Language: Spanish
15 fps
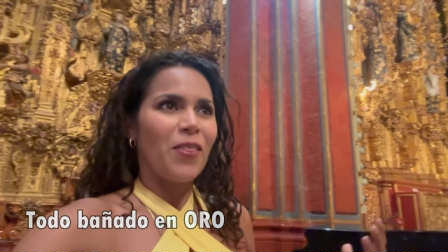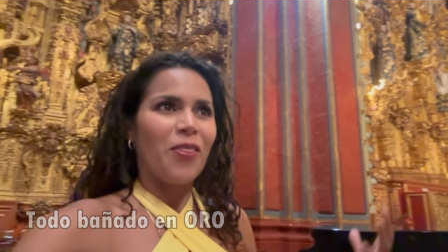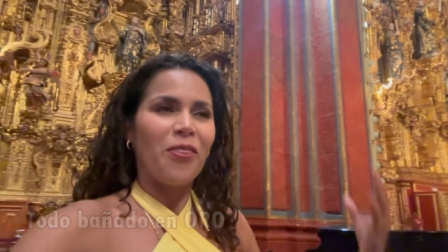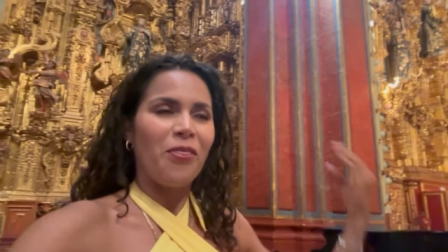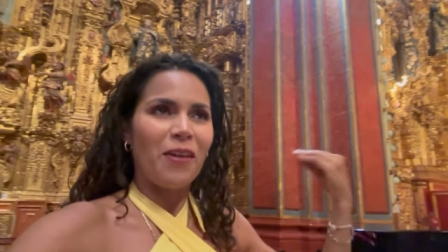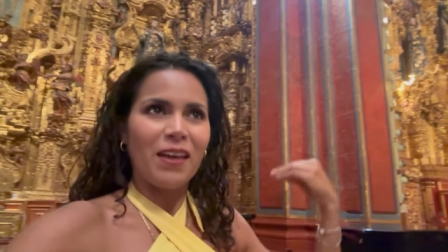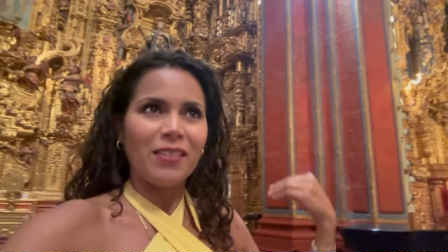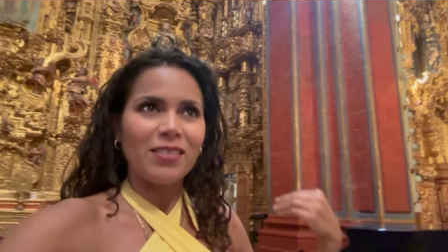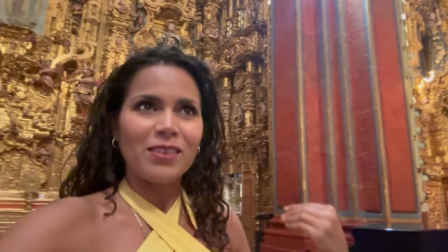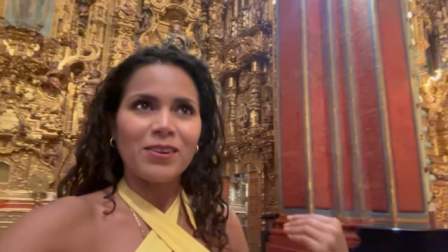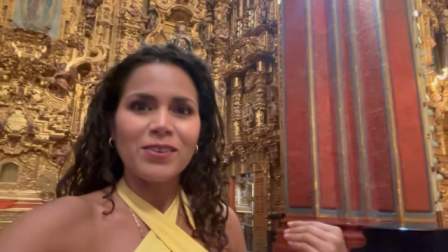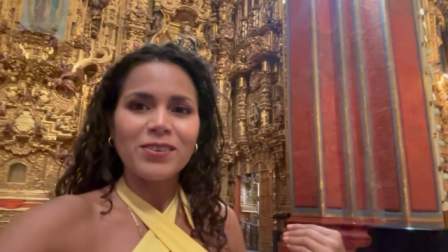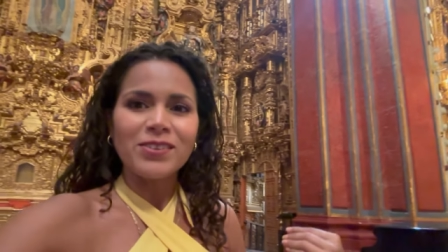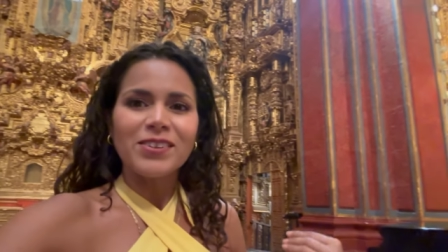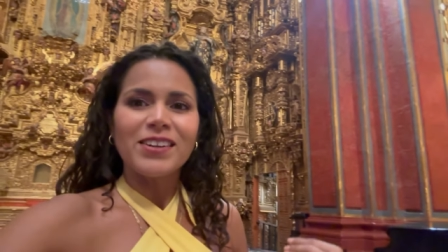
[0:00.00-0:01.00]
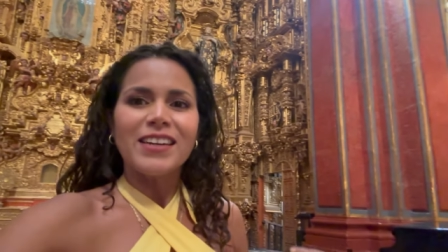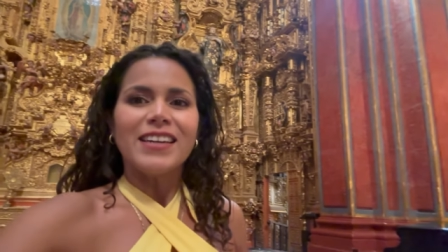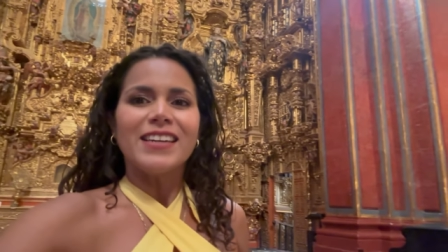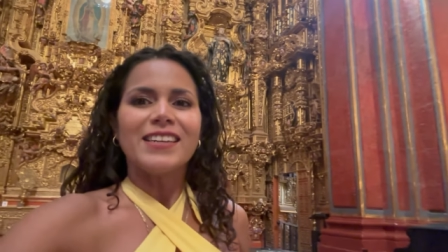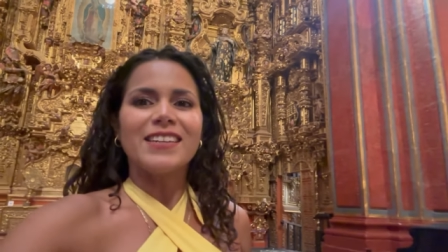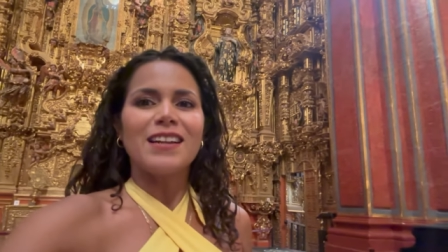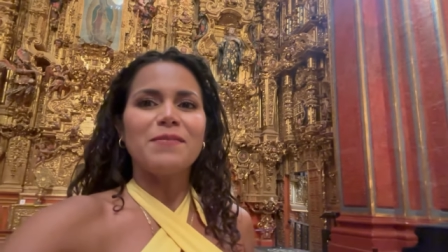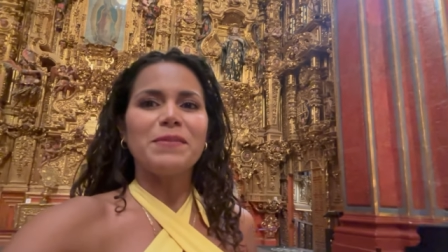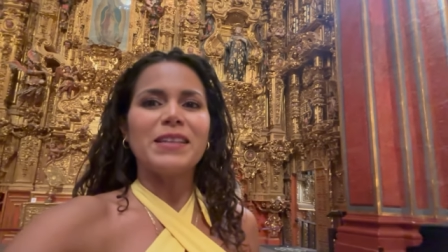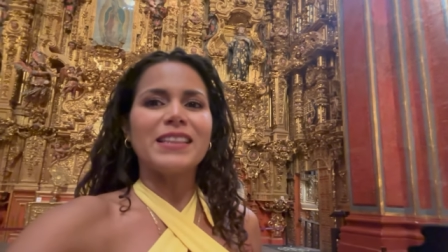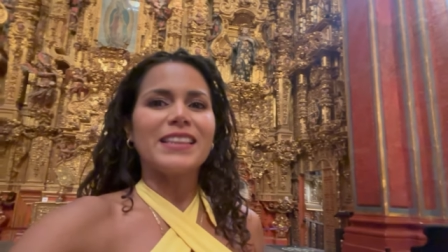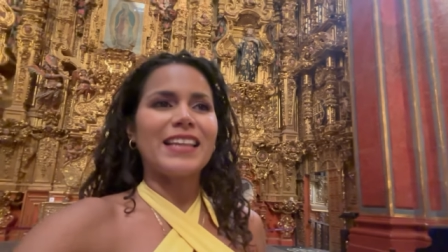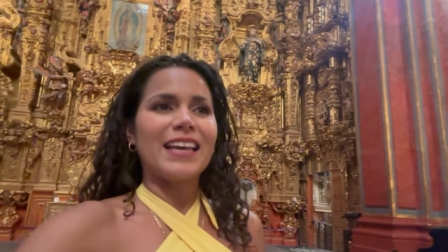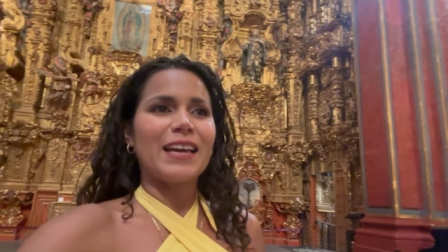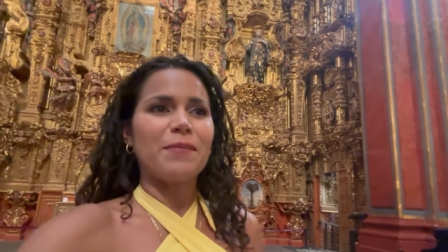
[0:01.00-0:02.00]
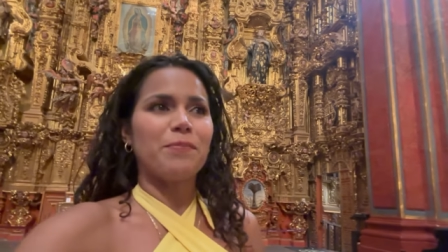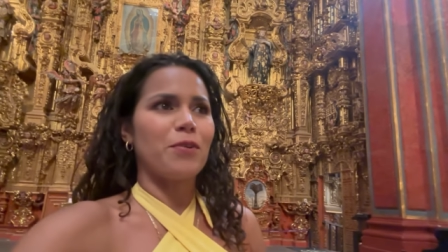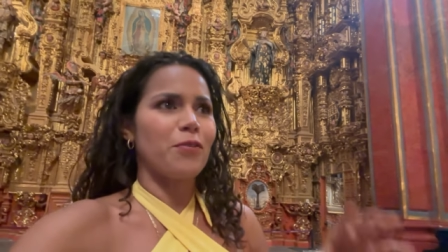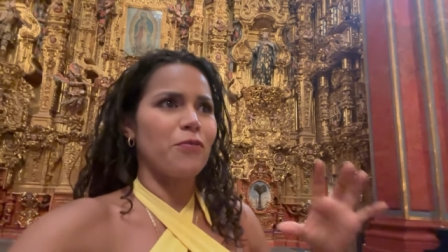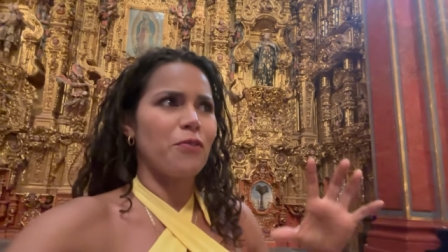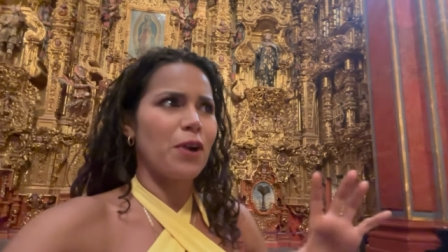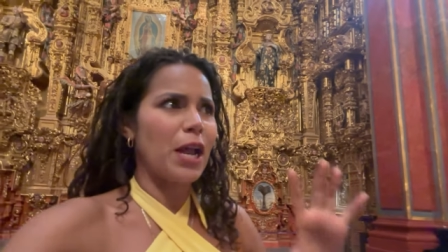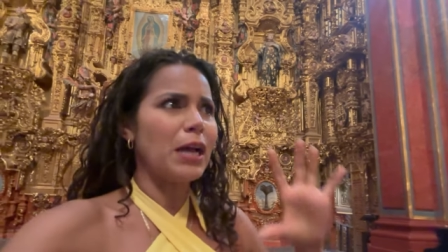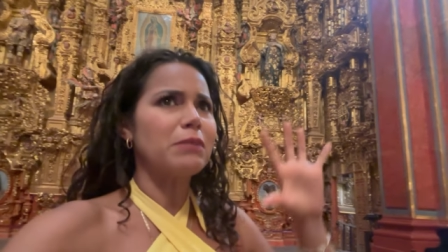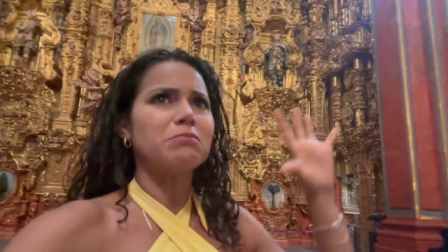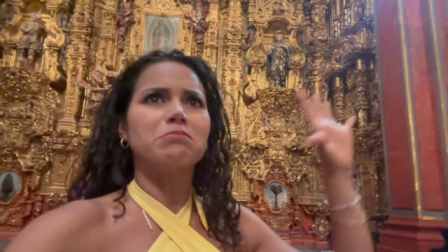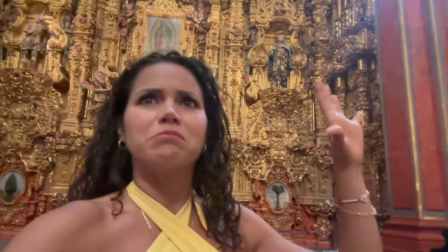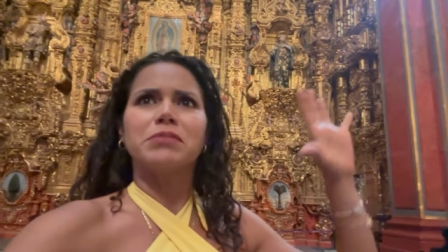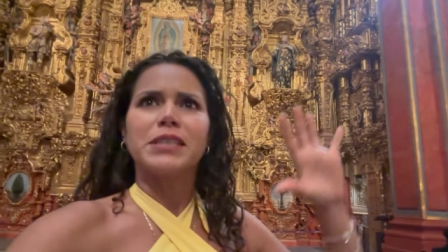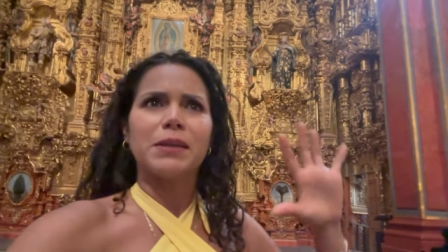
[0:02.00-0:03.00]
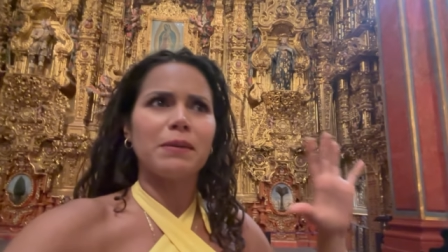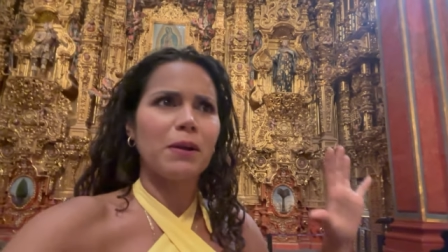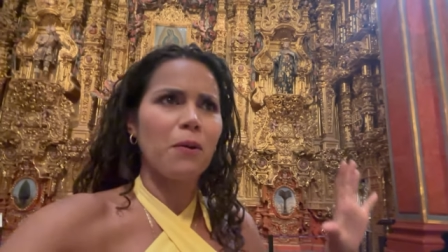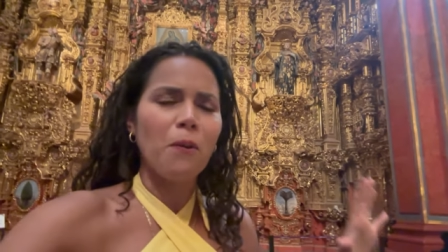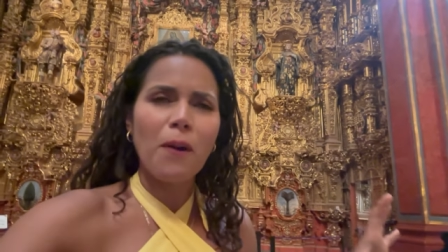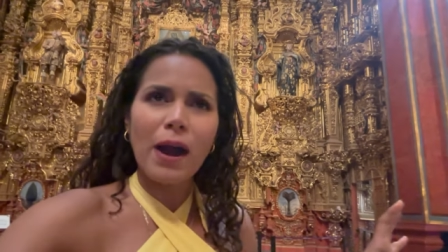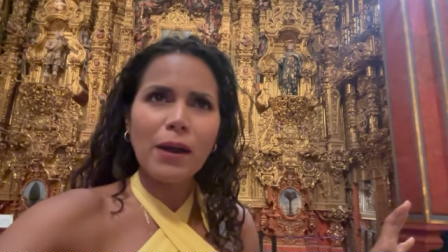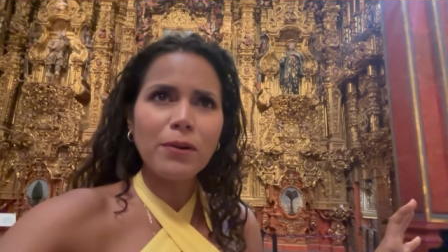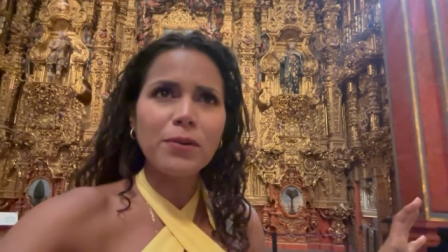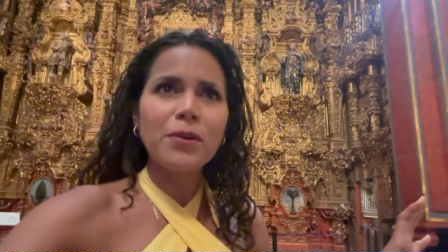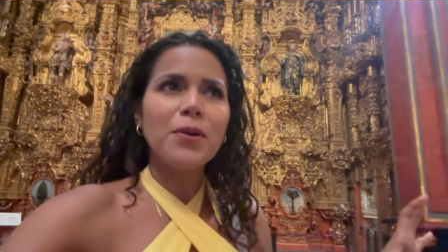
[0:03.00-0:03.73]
dentro. Realmente por fuera se ve wow